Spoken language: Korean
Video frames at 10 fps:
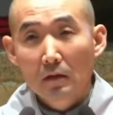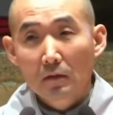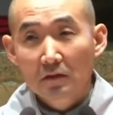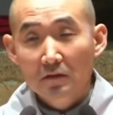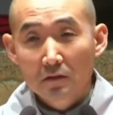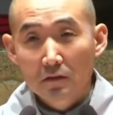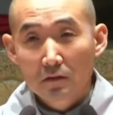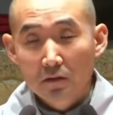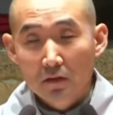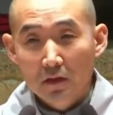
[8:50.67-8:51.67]
근데
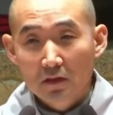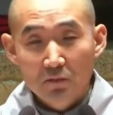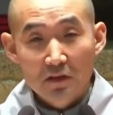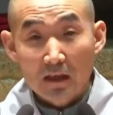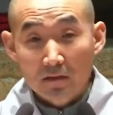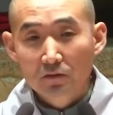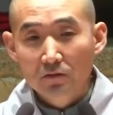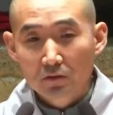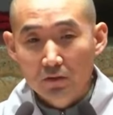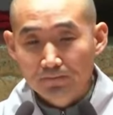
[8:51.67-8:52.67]
그렇게 쉽지
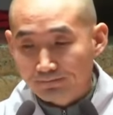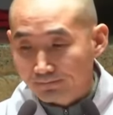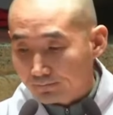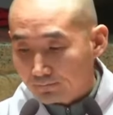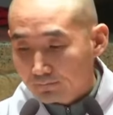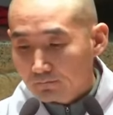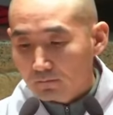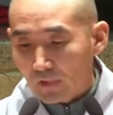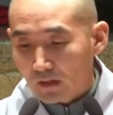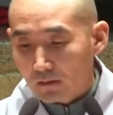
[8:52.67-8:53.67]
않거든요.
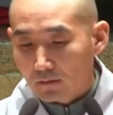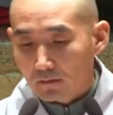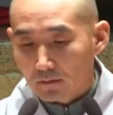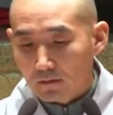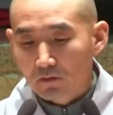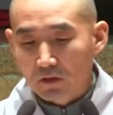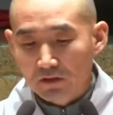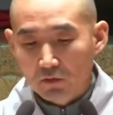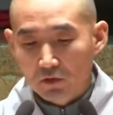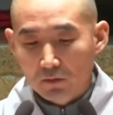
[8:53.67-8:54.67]
그런
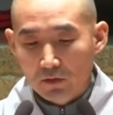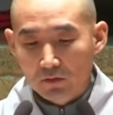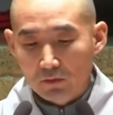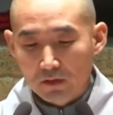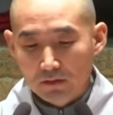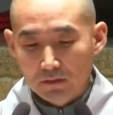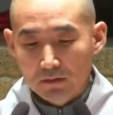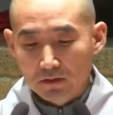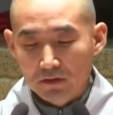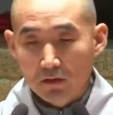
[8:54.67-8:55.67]
관점에서 보면
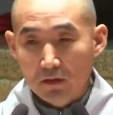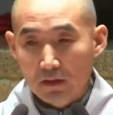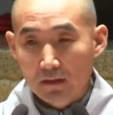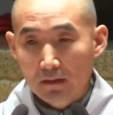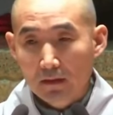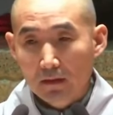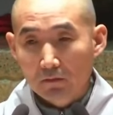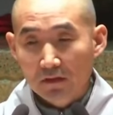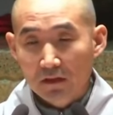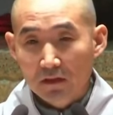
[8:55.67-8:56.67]
어, 이 영화가
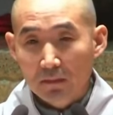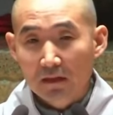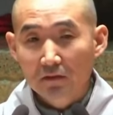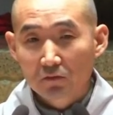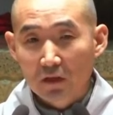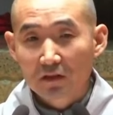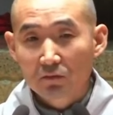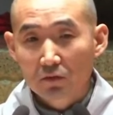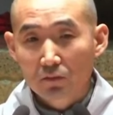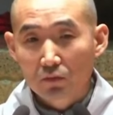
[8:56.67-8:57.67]
굉장히 많은
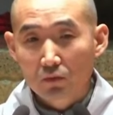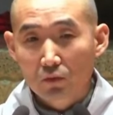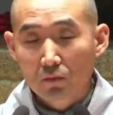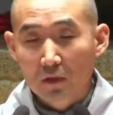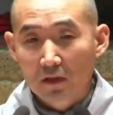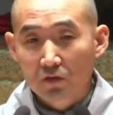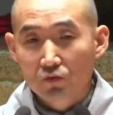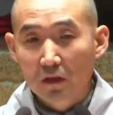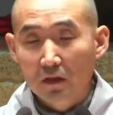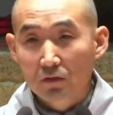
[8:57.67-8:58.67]
관심을 불어올 만한
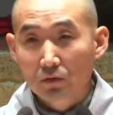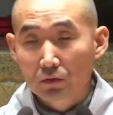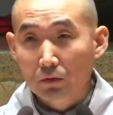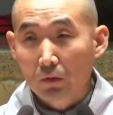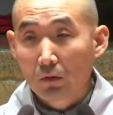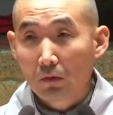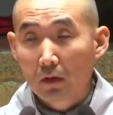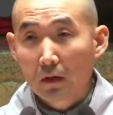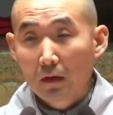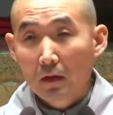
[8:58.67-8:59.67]
이유가 있는 것이고
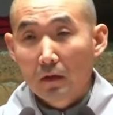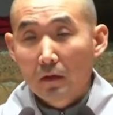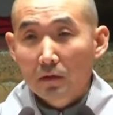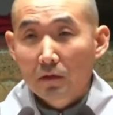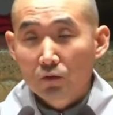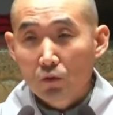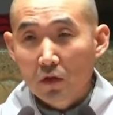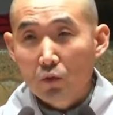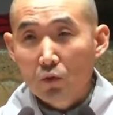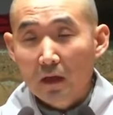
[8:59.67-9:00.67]
이
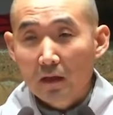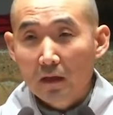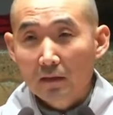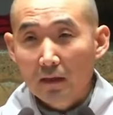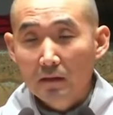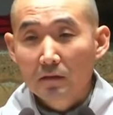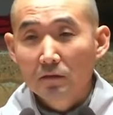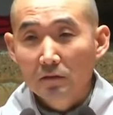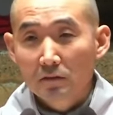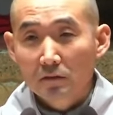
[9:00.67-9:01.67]
소울의 봄이 아니라 사실은